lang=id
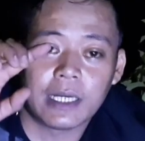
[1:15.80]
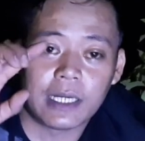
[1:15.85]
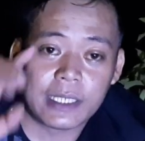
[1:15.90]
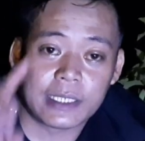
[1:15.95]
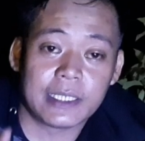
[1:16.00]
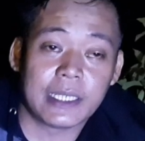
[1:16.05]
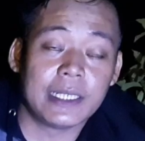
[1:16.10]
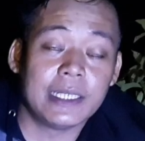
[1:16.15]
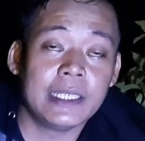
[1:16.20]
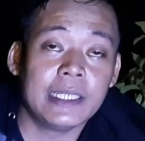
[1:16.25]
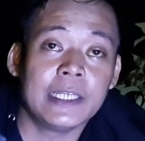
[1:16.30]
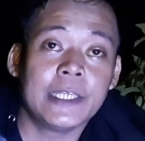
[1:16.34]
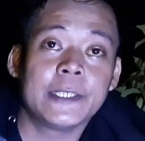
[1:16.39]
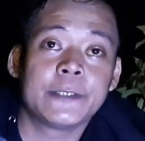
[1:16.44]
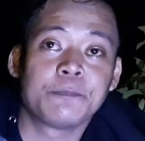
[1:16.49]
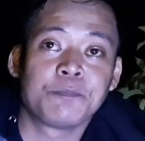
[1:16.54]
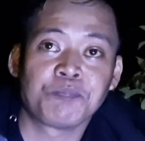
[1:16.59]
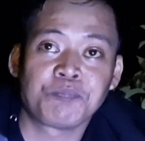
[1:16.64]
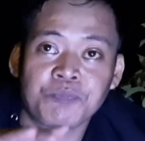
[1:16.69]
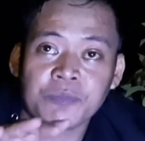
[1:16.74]
nah,
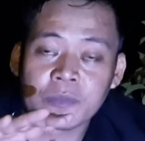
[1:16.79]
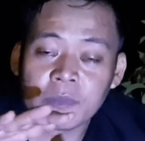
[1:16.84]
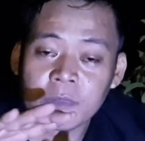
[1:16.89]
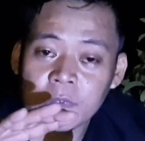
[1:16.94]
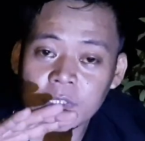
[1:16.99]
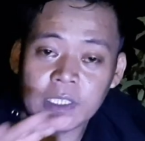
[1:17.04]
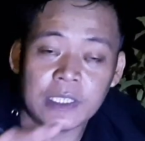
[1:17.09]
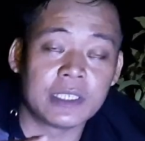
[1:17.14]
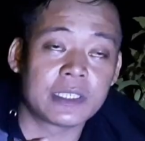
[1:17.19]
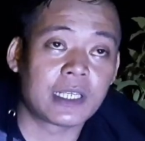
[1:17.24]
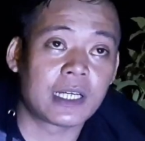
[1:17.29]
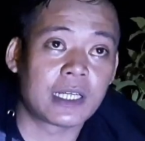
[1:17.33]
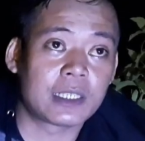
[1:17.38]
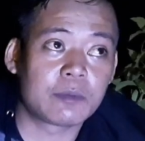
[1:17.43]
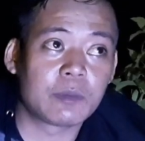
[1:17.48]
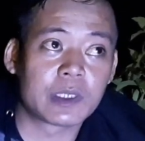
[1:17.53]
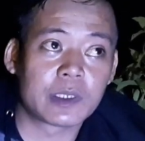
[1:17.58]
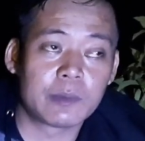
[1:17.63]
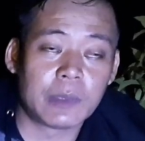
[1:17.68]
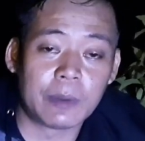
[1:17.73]
jadi ini sangat
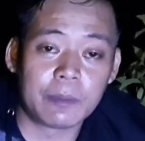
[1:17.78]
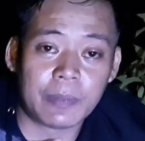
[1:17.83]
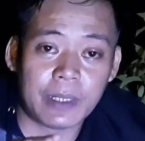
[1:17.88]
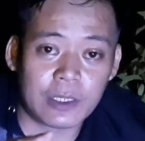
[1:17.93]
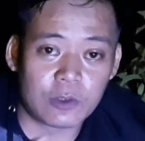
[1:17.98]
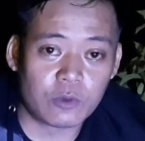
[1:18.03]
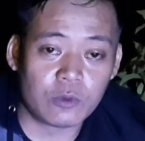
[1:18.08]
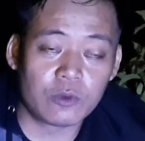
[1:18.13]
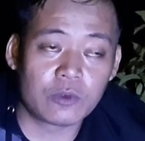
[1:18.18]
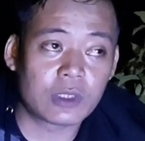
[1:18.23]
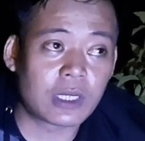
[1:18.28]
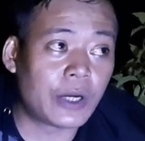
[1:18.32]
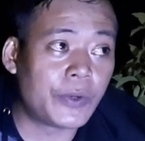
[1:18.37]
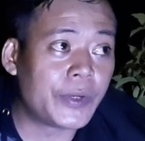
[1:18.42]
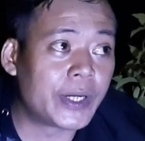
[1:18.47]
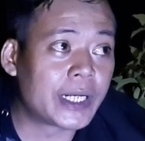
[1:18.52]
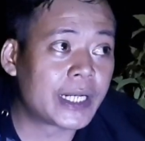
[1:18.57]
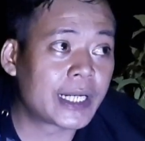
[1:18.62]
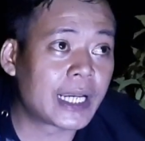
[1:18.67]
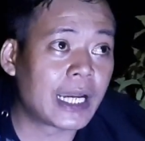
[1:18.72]
bermanfaat untuk
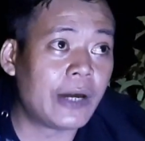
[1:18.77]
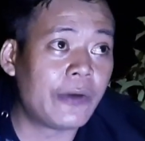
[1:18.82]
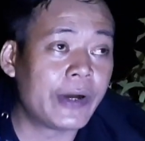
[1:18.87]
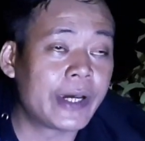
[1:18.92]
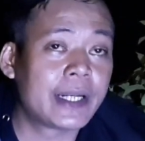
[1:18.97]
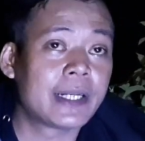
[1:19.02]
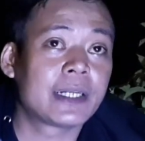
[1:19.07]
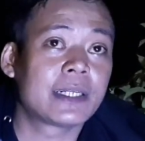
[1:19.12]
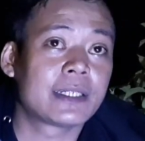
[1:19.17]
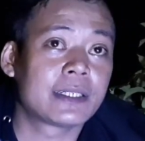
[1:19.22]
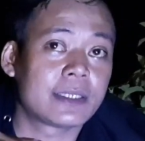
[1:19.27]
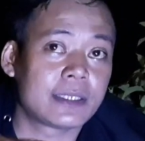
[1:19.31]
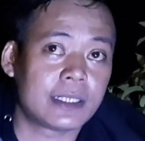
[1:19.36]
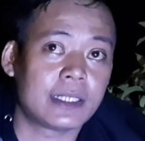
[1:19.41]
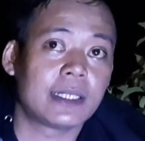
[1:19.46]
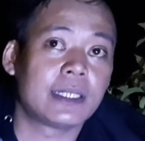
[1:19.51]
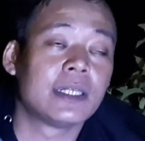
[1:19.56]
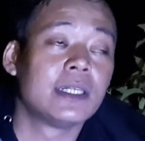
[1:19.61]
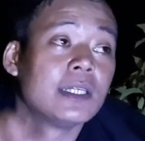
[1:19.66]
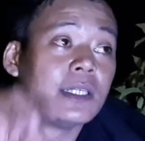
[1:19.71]
kawan-kawan
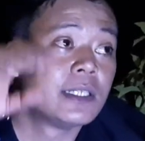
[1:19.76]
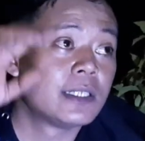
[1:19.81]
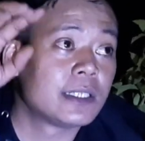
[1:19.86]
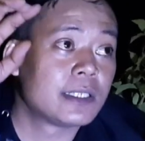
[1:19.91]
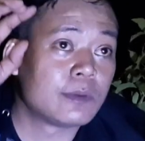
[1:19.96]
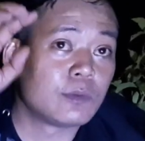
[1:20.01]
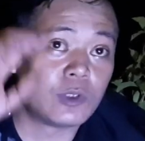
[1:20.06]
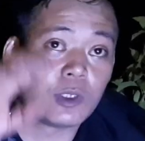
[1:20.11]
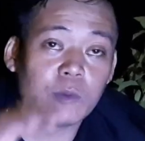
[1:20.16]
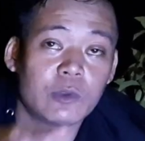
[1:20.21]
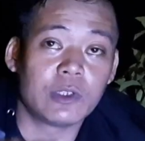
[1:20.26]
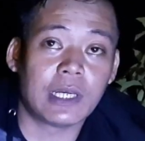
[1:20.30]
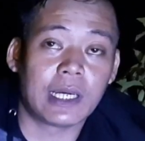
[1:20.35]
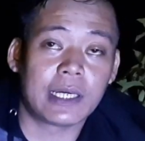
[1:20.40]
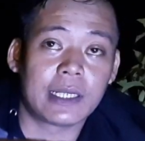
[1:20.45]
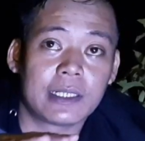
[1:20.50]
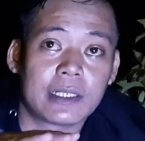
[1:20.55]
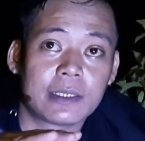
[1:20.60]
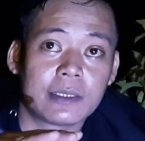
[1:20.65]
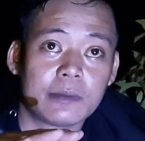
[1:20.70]
nah,
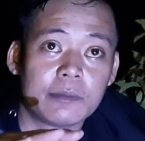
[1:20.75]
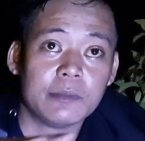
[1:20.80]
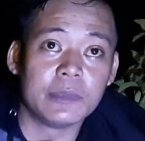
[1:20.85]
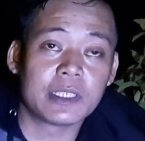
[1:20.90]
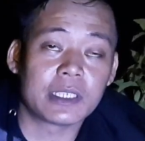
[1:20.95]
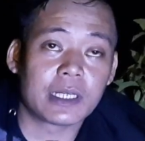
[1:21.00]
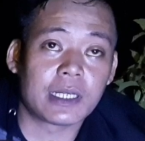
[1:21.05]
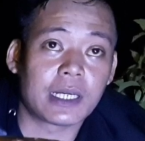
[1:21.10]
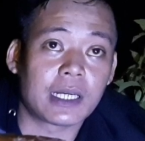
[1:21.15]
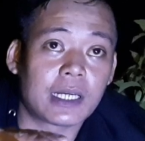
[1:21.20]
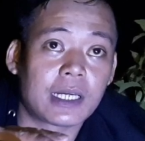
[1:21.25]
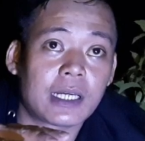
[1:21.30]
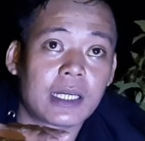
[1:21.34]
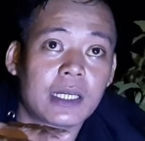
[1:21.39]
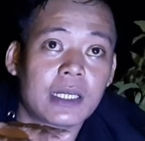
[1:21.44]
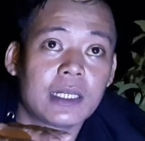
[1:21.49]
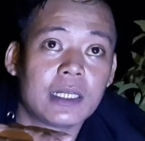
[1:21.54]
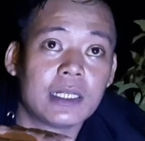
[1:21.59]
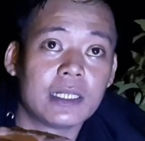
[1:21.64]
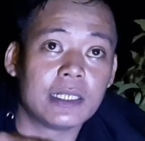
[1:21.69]
mudah-mudahan
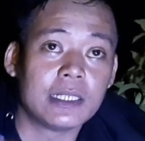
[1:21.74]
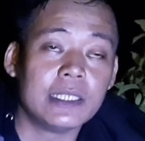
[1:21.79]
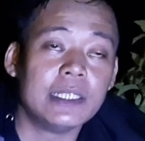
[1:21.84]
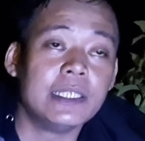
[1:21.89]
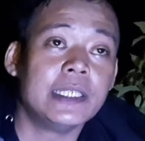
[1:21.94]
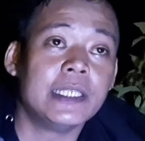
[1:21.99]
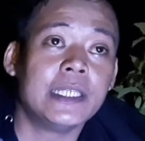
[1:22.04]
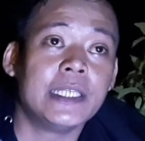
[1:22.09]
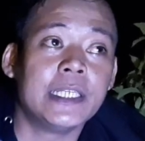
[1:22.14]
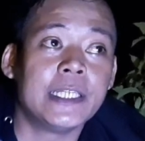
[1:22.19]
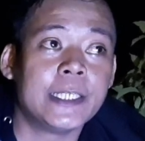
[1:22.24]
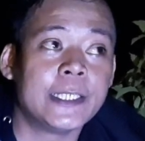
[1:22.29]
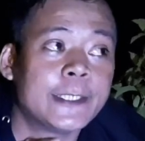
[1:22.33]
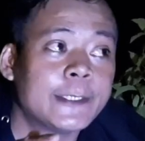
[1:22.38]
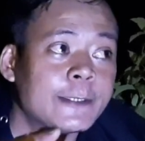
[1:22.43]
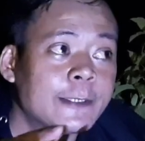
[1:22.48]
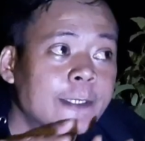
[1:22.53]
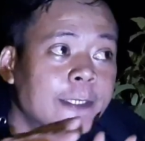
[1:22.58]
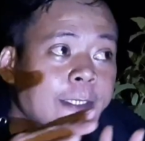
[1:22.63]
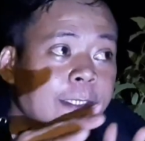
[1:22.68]
bisa
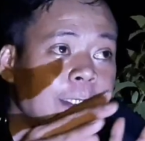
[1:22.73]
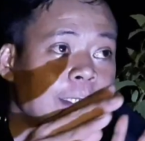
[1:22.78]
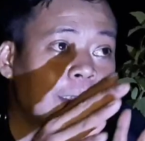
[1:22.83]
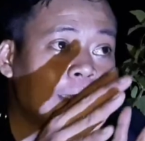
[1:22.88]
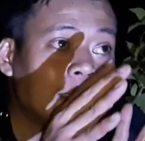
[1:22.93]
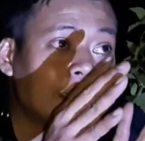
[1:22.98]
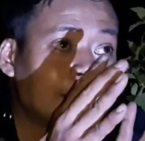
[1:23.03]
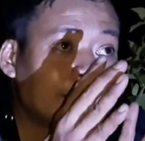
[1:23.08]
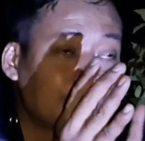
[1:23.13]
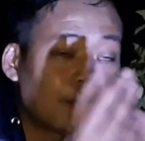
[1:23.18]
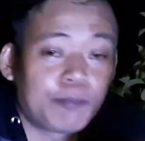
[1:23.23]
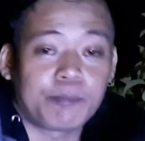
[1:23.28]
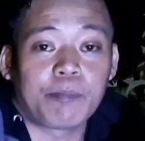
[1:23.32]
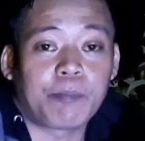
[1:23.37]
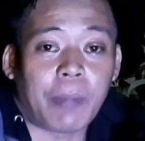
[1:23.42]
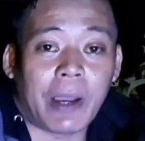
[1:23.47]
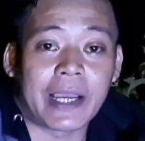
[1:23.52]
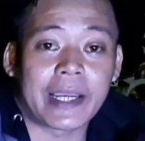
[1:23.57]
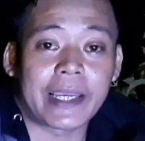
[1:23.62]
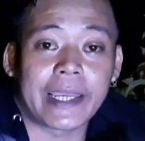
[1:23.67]

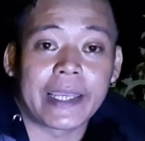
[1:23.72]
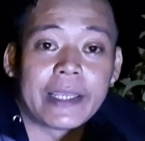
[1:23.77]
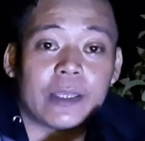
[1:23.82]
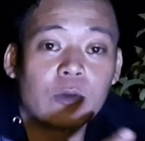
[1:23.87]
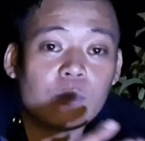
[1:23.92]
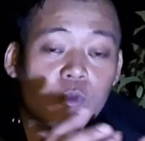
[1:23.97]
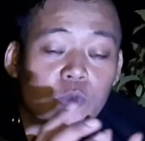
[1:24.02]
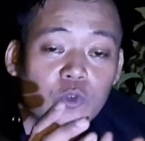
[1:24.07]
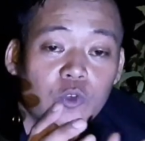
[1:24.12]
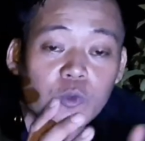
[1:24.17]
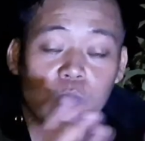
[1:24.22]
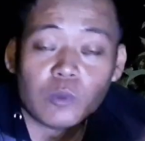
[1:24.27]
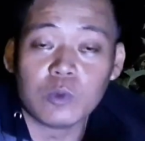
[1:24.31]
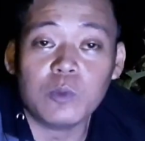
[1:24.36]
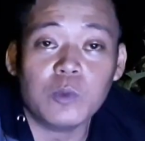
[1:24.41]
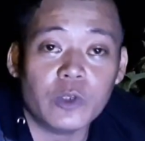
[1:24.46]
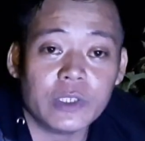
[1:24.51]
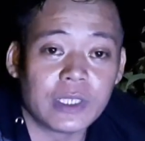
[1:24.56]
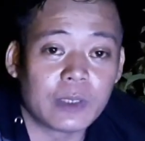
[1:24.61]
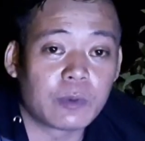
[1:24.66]
dipakai untuk
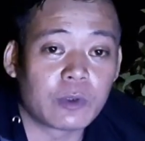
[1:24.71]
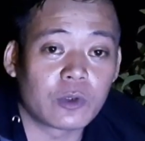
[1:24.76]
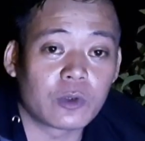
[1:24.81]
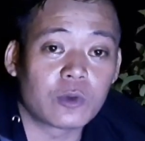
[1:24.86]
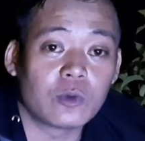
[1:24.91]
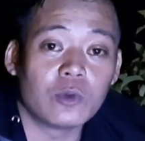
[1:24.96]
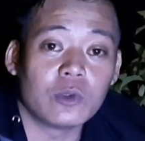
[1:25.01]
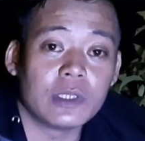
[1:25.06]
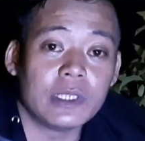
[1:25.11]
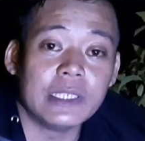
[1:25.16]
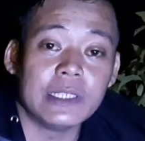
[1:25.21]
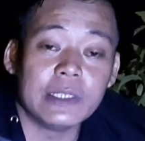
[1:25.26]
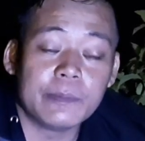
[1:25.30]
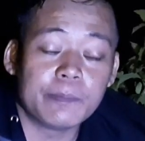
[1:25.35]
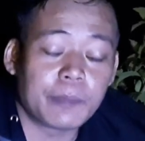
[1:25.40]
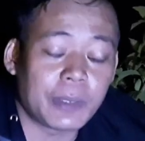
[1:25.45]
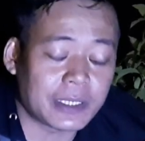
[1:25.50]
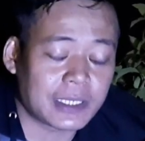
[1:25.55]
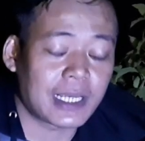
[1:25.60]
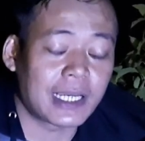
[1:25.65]
bubunya broku
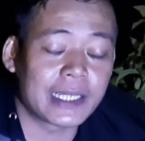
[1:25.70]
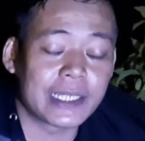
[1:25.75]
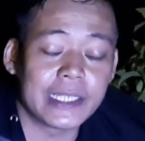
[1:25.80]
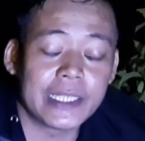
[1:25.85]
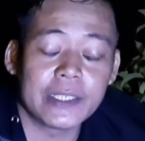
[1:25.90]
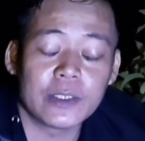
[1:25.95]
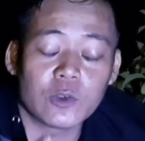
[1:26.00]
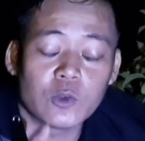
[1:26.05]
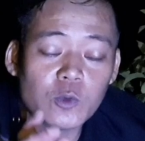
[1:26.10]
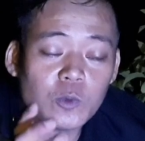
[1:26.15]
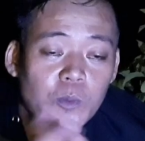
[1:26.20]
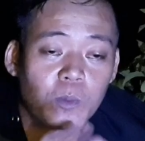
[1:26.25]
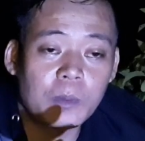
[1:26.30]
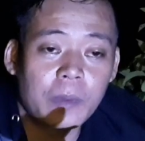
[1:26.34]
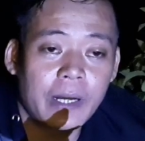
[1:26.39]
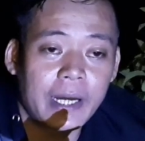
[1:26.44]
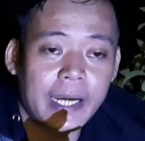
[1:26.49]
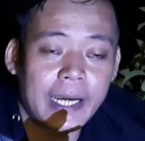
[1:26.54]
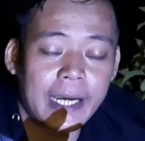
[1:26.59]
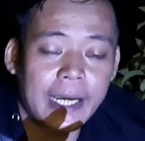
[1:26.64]
dipasangi
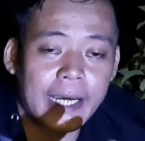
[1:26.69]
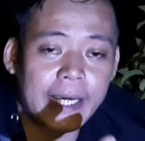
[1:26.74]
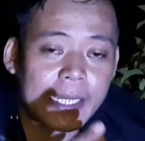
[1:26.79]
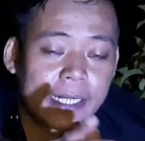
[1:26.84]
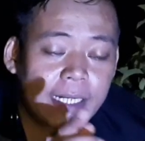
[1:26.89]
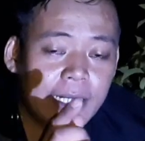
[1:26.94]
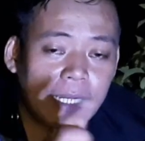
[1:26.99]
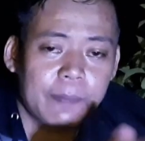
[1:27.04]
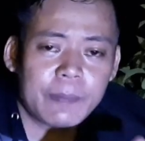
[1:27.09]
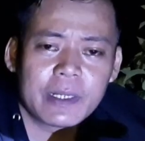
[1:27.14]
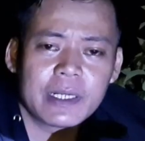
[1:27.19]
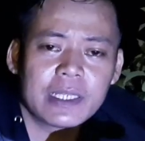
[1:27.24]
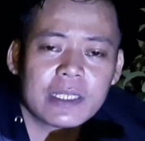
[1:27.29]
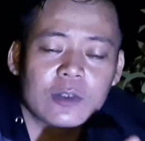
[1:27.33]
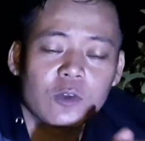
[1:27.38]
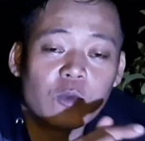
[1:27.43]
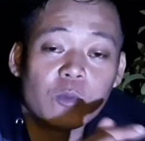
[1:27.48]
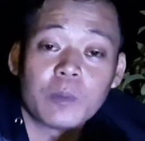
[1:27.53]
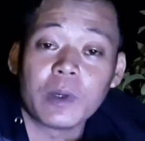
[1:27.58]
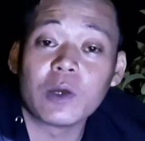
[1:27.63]
umpan apa nih
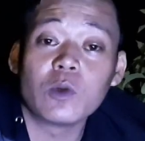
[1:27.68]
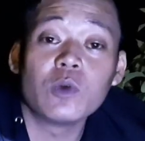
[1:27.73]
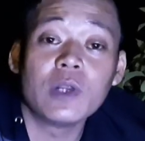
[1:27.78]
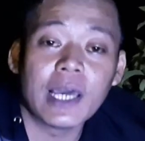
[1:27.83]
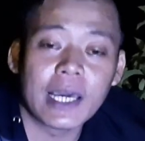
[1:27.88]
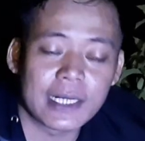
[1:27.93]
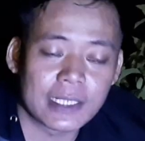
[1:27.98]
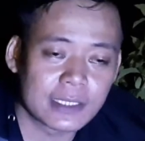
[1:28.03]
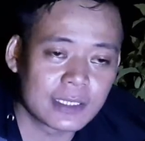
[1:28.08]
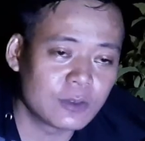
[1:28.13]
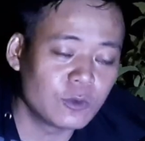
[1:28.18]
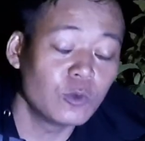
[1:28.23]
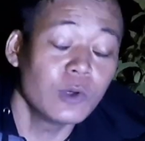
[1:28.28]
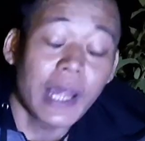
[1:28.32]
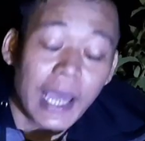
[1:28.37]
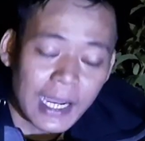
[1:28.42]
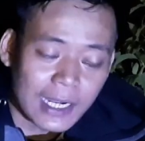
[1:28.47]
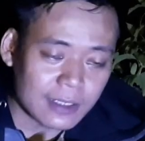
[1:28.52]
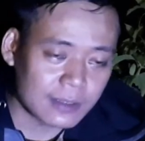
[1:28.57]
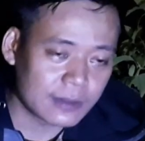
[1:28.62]
umpan udang
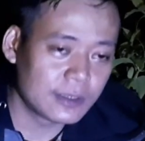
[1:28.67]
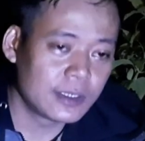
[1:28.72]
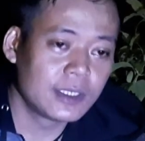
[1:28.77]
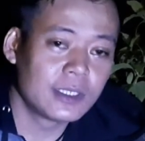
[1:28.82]
udang